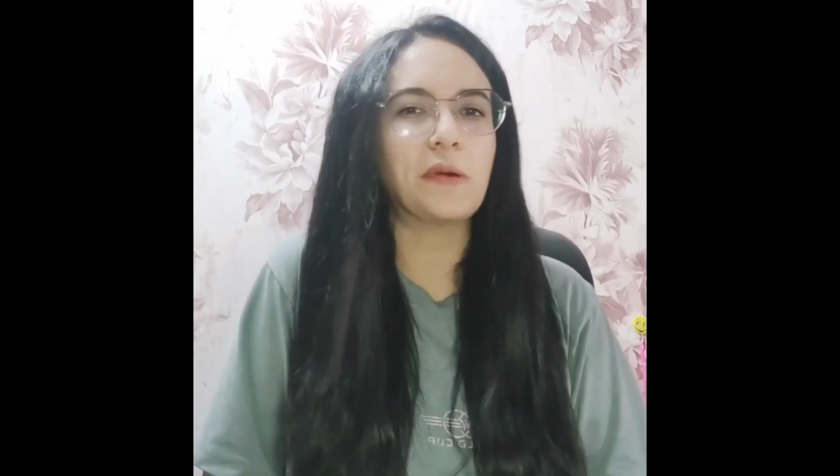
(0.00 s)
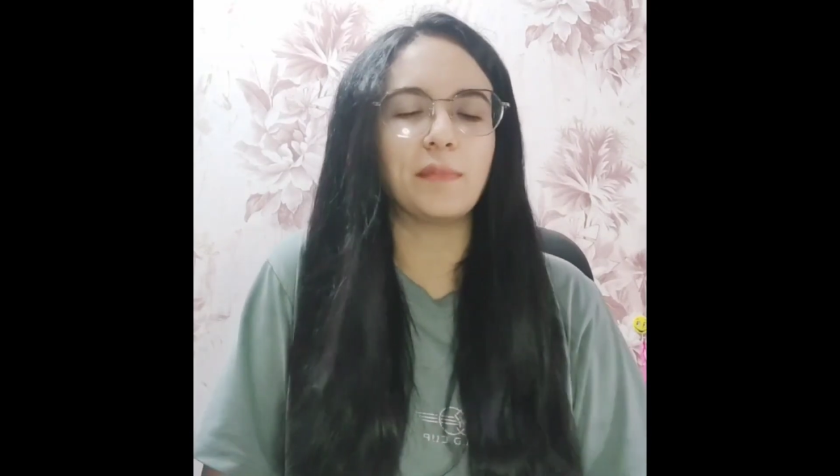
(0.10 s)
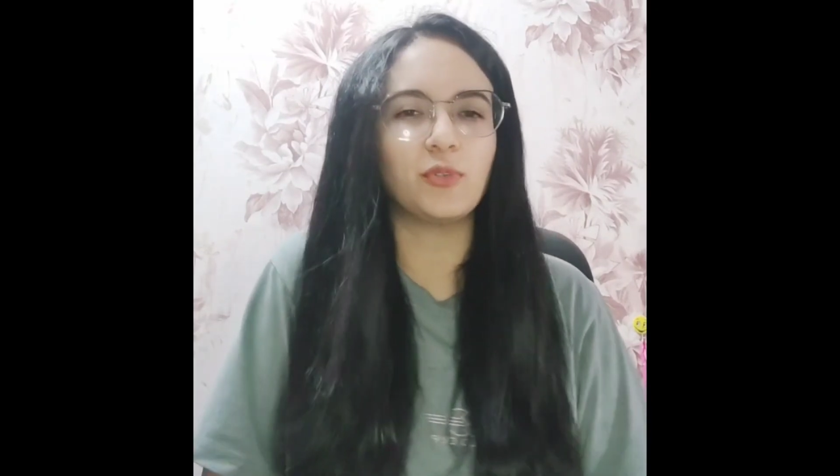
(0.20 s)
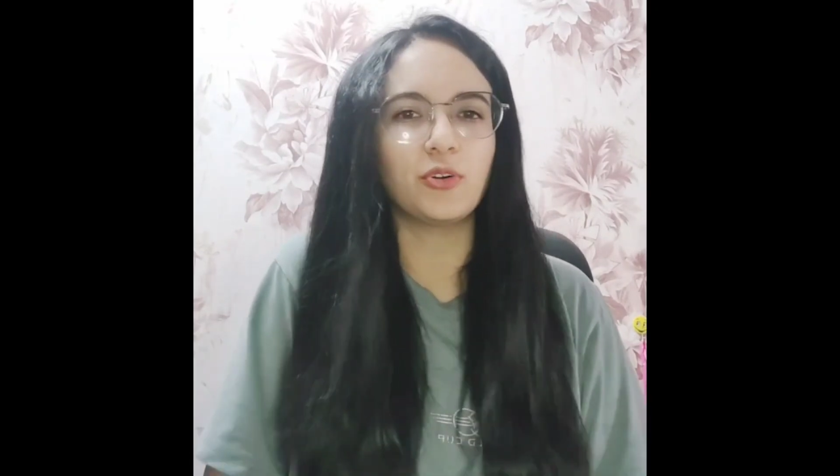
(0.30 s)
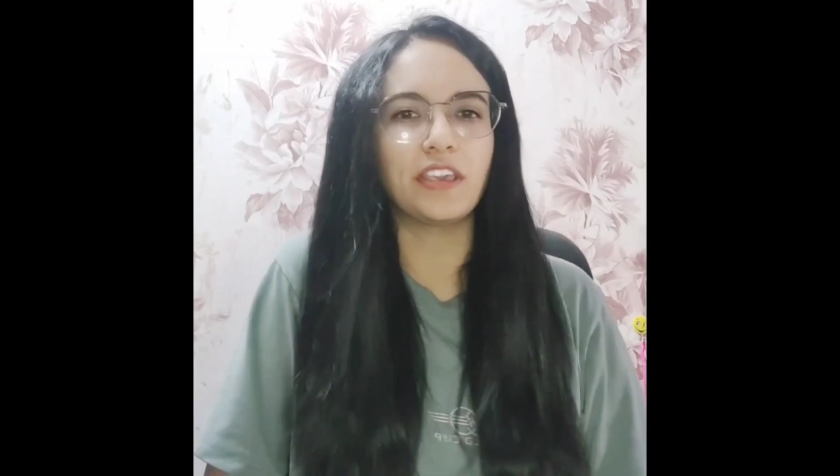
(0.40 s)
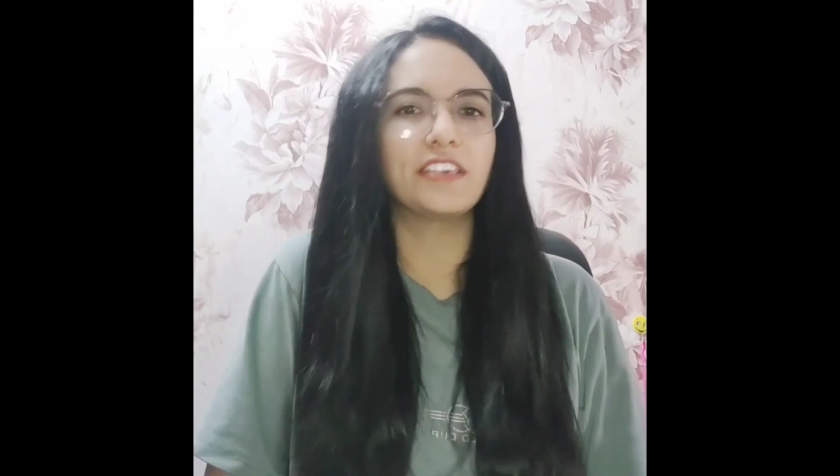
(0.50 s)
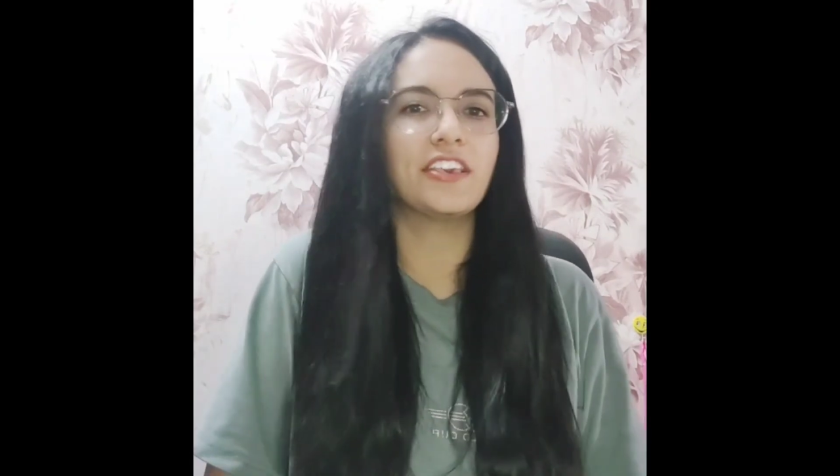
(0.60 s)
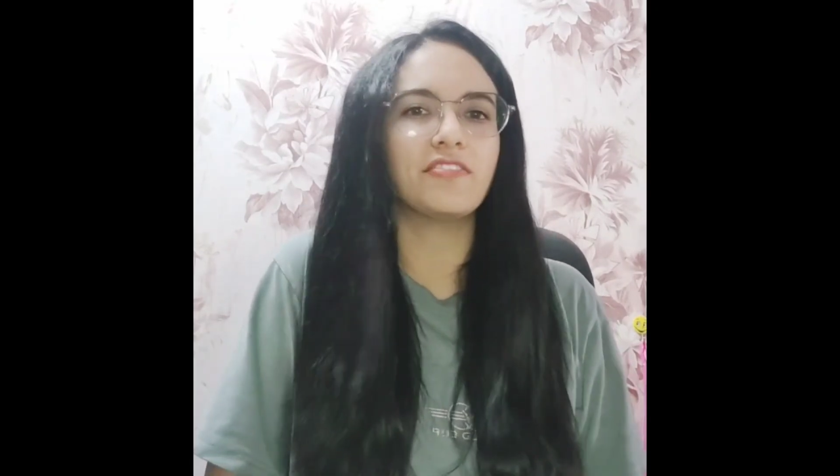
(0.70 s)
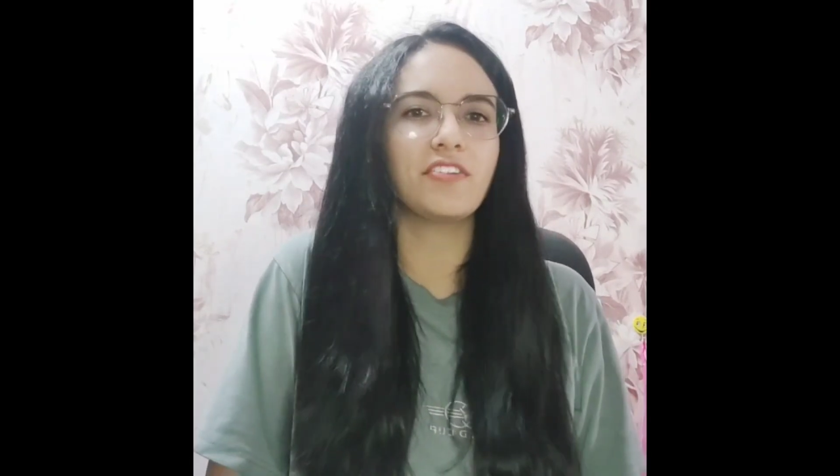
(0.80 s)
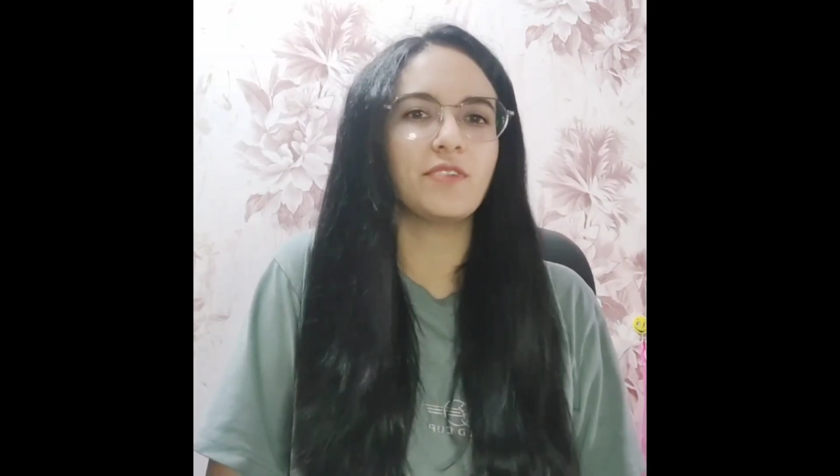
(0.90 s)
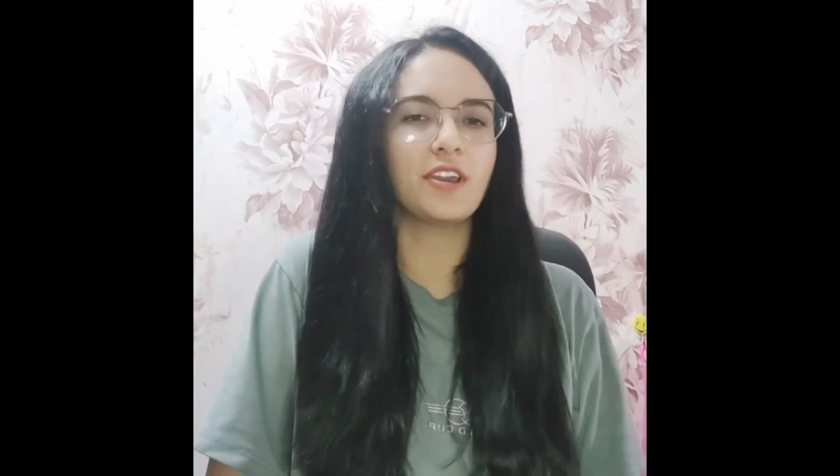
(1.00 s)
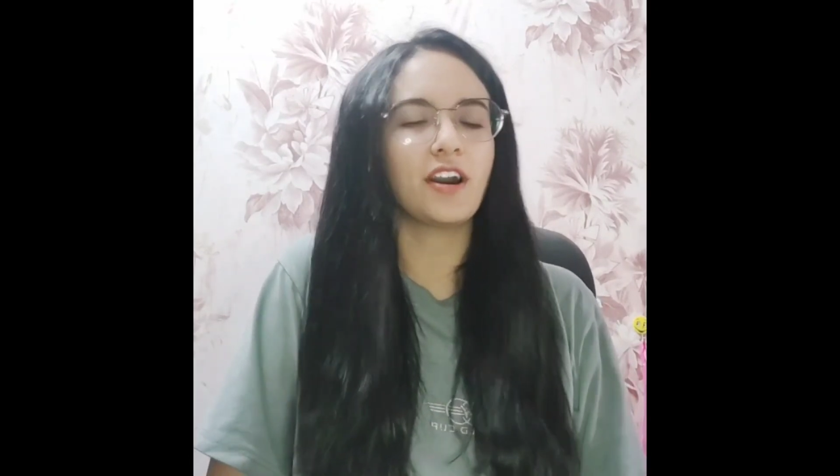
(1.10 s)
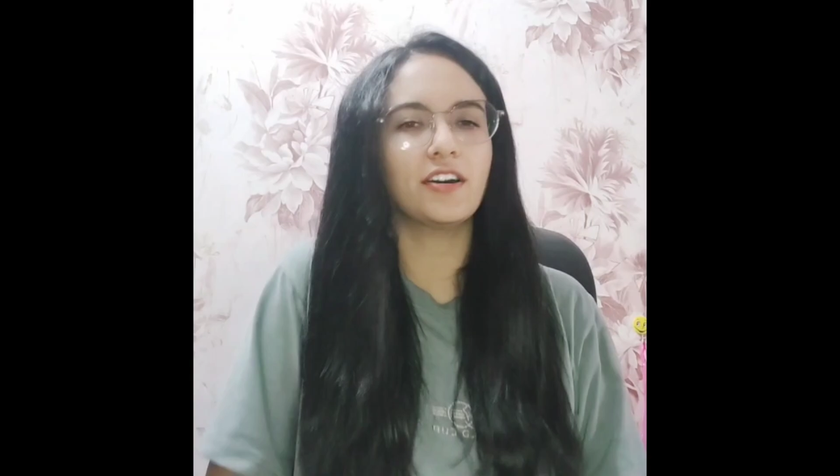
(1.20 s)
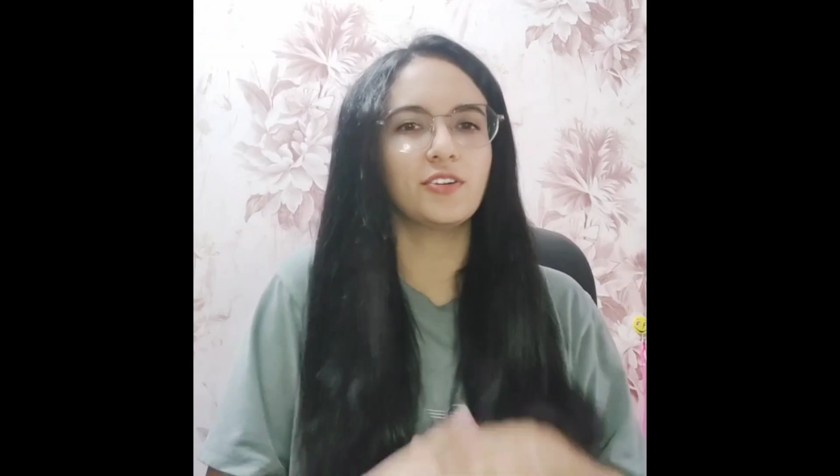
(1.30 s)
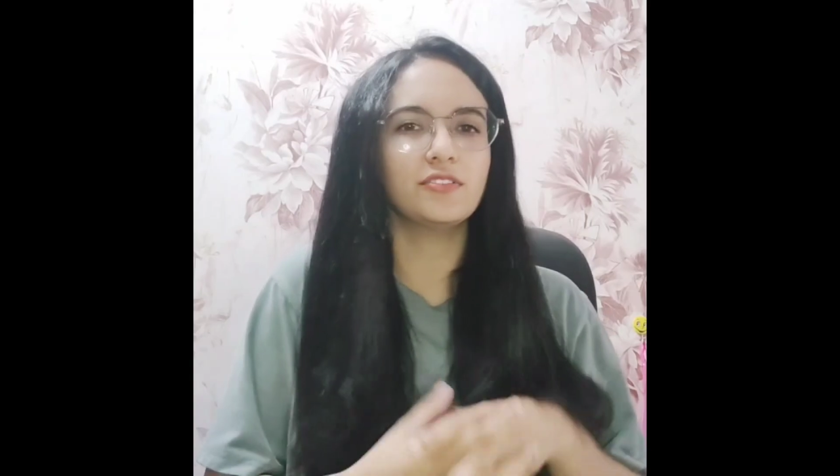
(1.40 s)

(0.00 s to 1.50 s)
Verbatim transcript: हम लोग एक गिव अवे हर